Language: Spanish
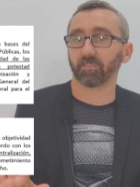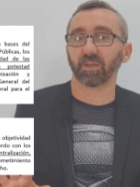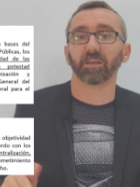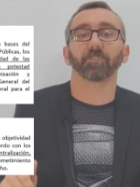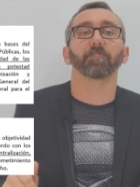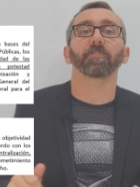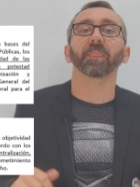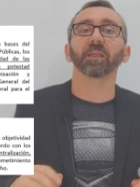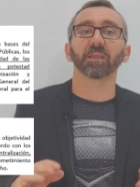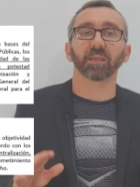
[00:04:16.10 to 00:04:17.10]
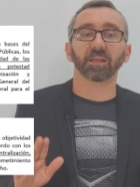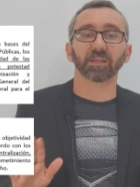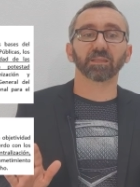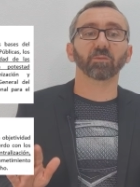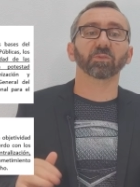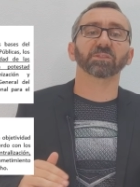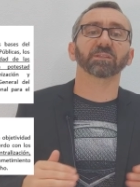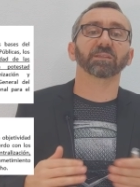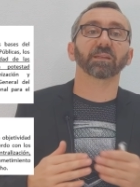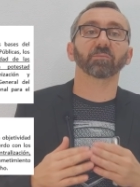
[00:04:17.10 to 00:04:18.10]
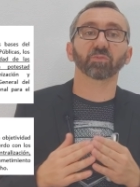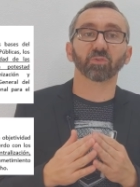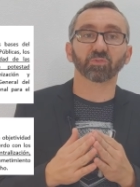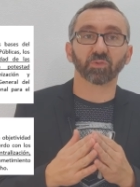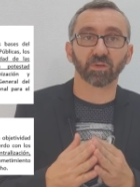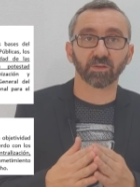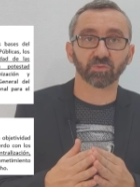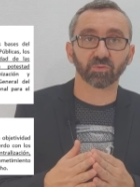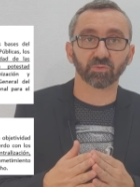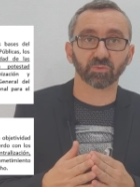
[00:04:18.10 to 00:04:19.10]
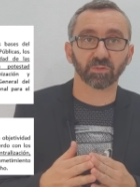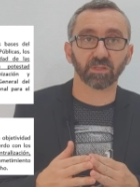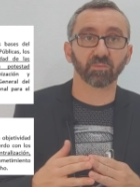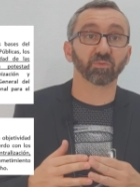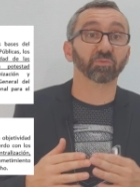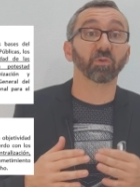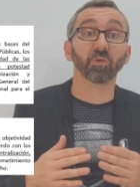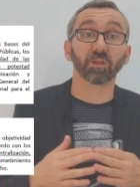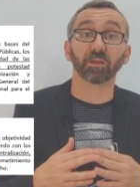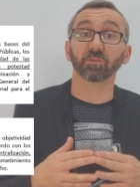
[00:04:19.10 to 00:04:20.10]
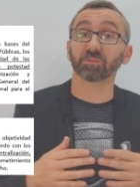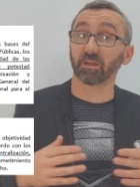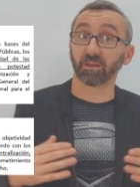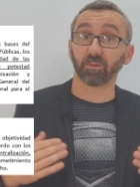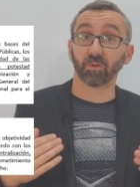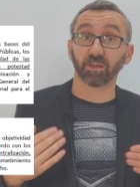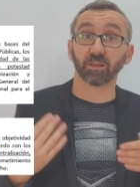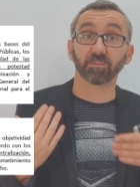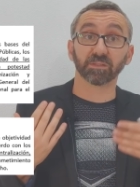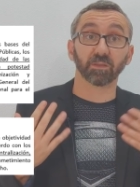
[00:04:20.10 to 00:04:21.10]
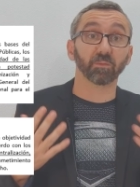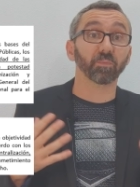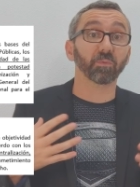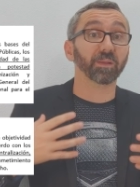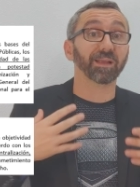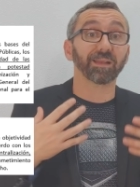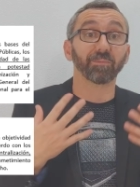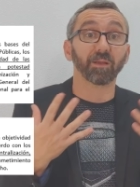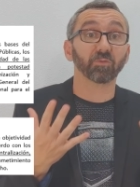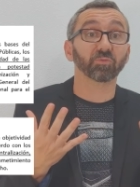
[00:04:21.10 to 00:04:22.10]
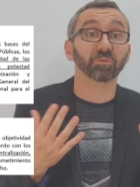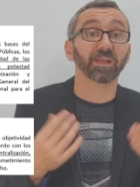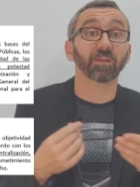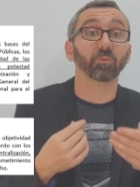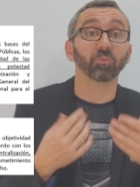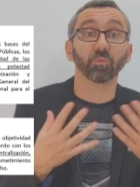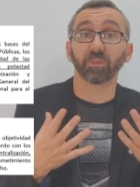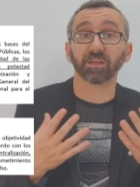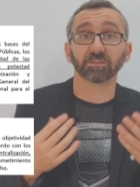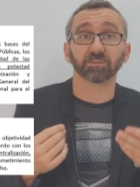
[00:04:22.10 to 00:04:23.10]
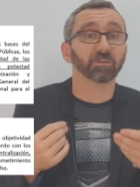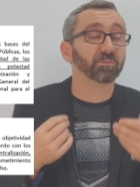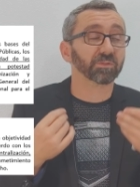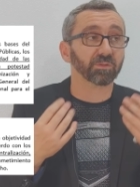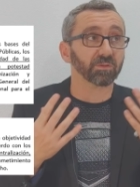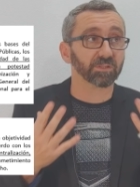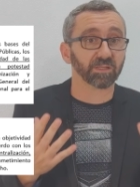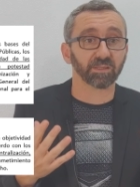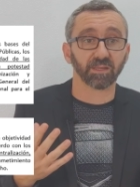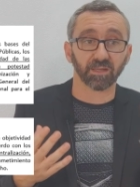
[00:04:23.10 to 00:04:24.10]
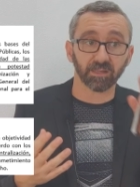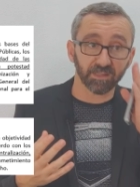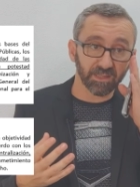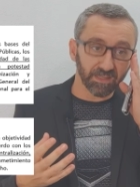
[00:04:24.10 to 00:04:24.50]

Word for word: Vale. En el artículo 7 tenemos los órganos consultivos, órganos a los que cualquier administración pública le va a consultar dudas o cuestiones que tenga.